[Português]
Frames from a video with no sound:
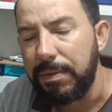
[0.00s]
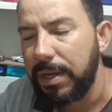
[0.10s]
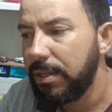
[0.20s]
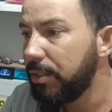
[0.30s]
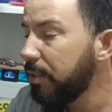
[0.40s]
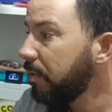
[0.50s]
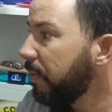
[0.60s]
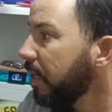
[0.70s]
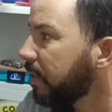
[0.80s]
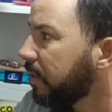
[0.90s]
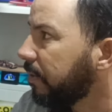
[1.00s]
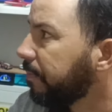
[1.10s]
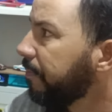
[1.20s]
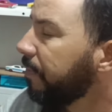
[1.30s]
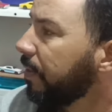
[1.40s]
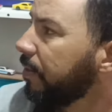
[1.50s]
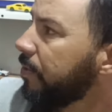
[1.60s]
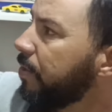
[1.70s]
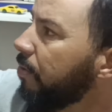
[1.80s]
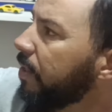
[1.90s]
Ele disse bem assim:
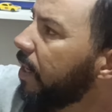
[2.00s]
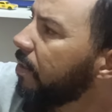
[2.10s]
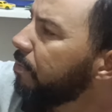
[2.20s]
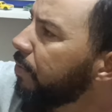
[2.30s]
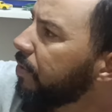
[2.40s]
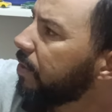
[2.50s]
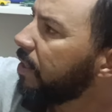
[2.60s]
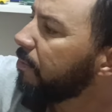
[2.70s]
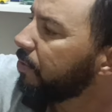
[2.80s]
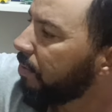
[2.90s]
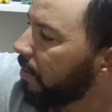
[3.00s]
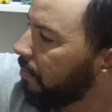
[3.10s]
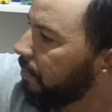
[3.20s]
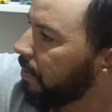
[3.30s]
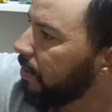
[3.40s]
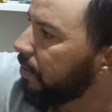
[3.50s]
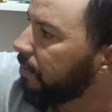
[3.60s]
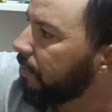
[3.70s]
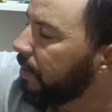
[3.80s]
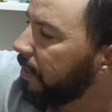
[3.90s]
se eu ligar o meu sistema solar off-grid
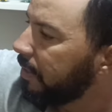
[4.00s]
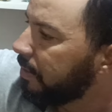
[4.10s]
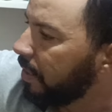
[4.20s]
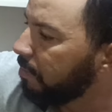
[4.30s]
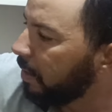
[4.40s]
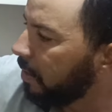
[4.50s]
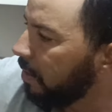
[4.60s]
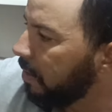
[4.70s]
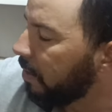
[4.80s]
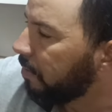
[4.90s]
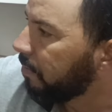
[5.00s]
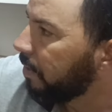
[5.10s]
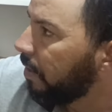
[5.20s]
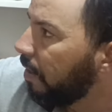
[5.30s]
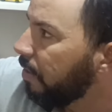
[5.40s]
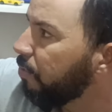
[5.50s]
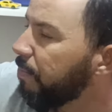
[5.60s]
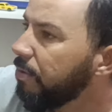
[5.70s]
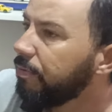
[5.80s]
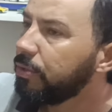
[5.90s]
sem bateria e o
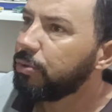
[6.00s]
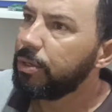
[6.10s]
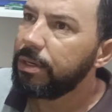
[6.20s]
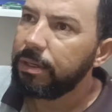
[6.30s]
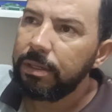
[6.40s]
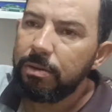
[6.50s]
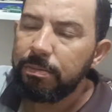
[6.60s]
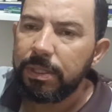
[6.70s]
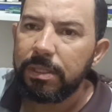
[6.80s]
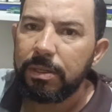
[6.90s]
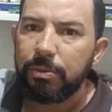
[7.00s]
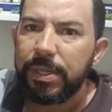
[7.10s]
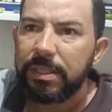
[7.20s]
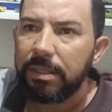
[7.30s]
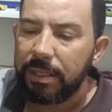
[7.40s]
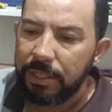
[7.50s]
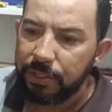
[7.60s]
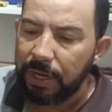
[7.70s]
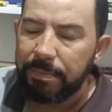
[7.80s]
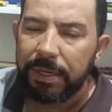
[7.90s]
meu inversor não manda o
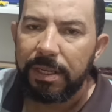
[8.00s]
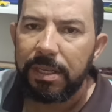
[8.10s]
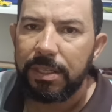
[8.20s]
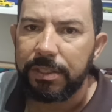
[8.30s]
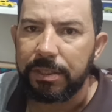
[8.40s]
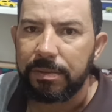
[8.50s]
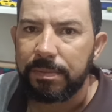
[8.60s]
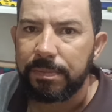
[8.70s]
excedente lá para a rede,